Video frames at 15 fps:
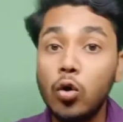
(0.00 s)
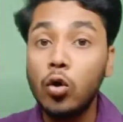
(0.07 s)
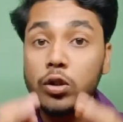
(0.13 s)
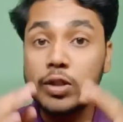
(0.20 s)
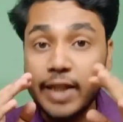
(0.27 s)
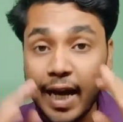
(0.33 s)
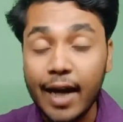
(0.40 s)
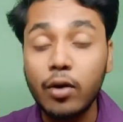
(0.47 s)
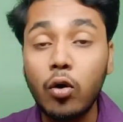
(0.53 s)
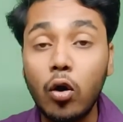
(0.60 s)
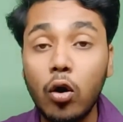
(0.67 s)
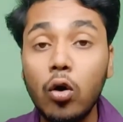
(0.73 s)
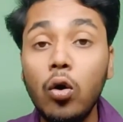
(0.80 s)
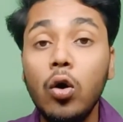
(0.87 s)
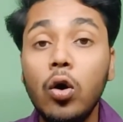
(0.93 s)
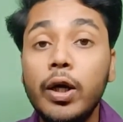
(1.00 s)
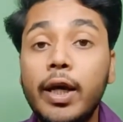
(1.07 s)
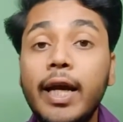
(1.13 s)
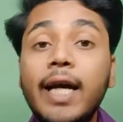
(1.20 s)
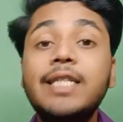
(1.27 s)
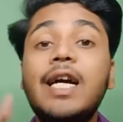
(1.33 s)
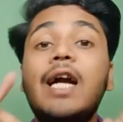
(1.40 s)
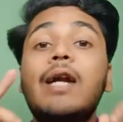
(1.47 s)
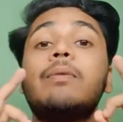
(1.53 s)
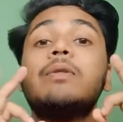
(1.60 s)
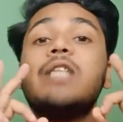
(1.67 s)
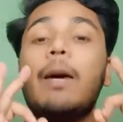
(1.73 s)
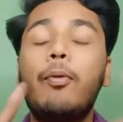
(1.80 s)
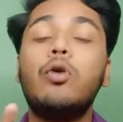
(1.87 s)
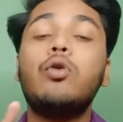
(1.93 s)
তো শেয়ার করো ঠিক আছে আর
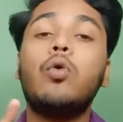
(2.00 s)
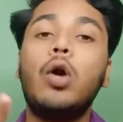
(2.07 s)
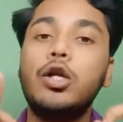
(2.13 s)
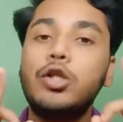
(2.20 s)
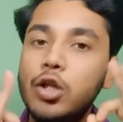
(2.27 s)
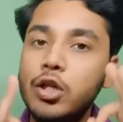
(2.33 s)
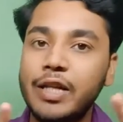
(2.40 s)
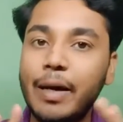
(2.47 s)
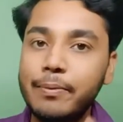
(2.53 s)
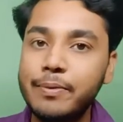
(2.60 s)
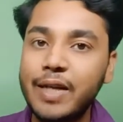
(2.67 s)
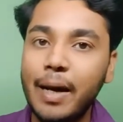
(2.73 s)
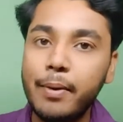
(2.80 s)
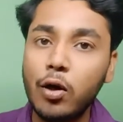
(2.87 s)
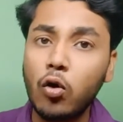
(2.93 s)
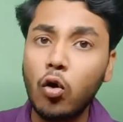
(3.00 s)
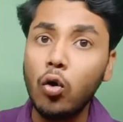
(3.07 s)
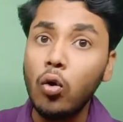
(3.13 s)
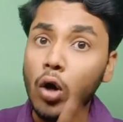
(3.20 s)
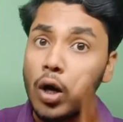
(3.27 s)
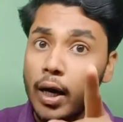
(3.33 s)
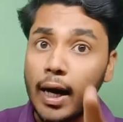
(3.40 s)
সাপোর্ট করার জন্য সাবস্ক্রাইবটা করো